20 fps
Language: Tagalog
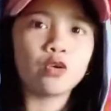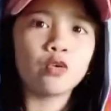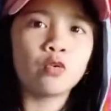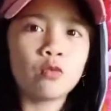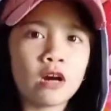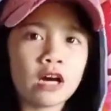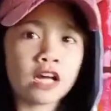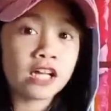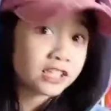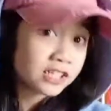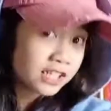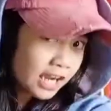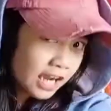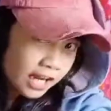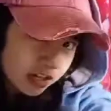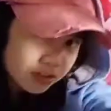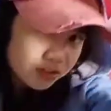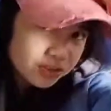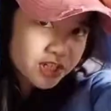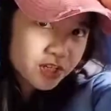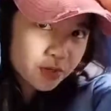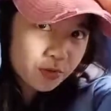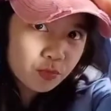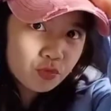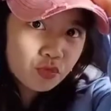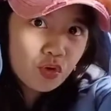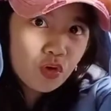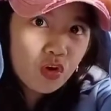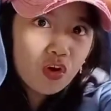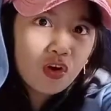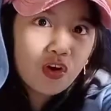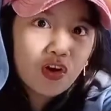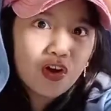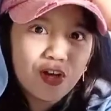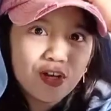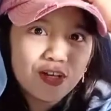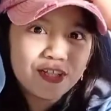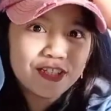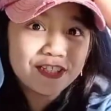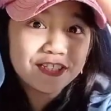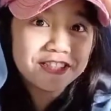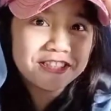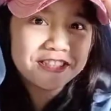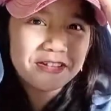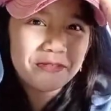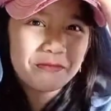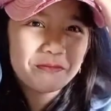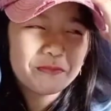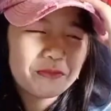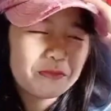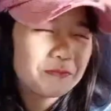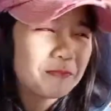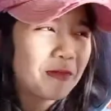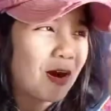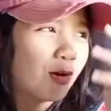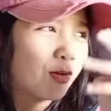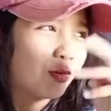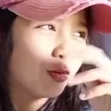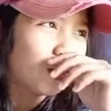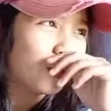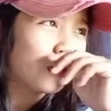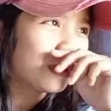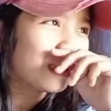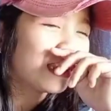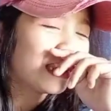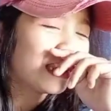nakuha, gagano'n sa ulo. Baho nun.